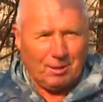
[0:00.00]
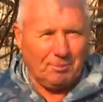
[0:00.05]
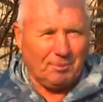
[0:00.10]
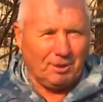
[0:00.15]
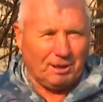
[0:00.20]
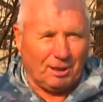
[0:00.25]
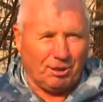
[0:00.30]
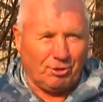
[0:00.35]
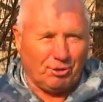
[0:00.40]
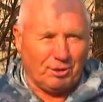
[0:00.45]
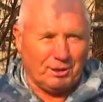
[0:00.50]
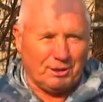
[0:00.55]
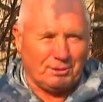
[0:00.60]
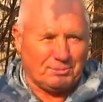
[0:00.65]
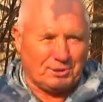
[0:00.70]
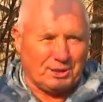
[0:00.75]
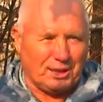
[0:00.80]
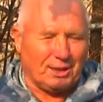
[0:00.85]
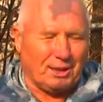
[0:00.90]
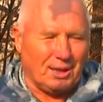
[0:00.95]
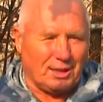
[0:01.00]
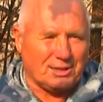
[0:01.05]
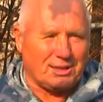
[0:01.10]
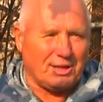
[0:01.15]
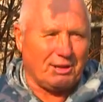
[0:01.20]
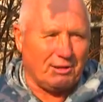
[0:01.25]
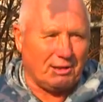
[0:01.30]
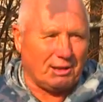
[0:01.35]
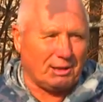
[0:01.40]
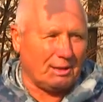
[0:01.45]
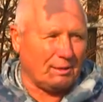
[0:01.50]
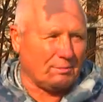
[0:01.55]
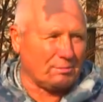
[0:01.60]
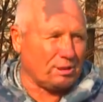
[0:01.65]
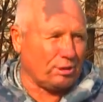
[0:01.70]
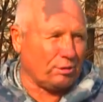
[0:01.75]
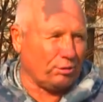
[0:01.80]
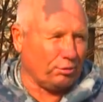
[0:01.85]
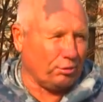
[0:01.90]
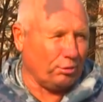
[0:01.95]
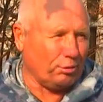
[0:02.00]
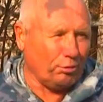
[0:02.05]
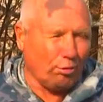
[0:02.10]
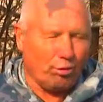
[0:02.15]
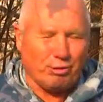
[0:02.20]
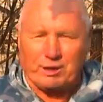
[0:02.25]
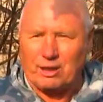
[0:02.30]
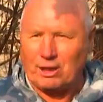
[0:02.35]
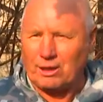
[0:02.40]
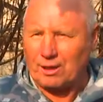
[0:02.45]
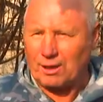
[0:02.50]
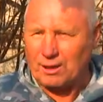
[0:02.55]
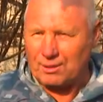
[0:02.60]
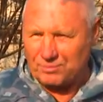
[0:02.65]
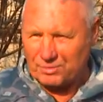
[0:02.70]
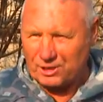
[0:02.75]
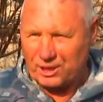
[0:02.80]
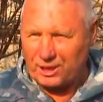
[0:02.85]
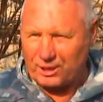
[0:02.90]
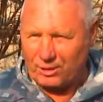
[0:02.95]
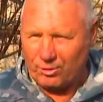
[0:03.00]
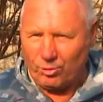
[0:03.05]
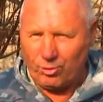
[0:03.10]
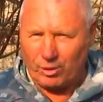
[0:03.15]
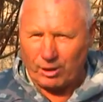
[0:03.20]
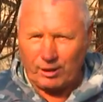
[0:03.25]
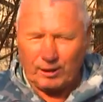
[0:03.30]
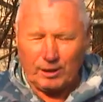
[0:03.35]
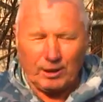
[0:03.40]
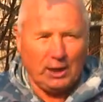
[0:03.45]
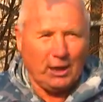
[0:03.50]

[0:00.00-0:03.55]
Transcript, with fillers: мы находимся на северном склоне Крымских гор.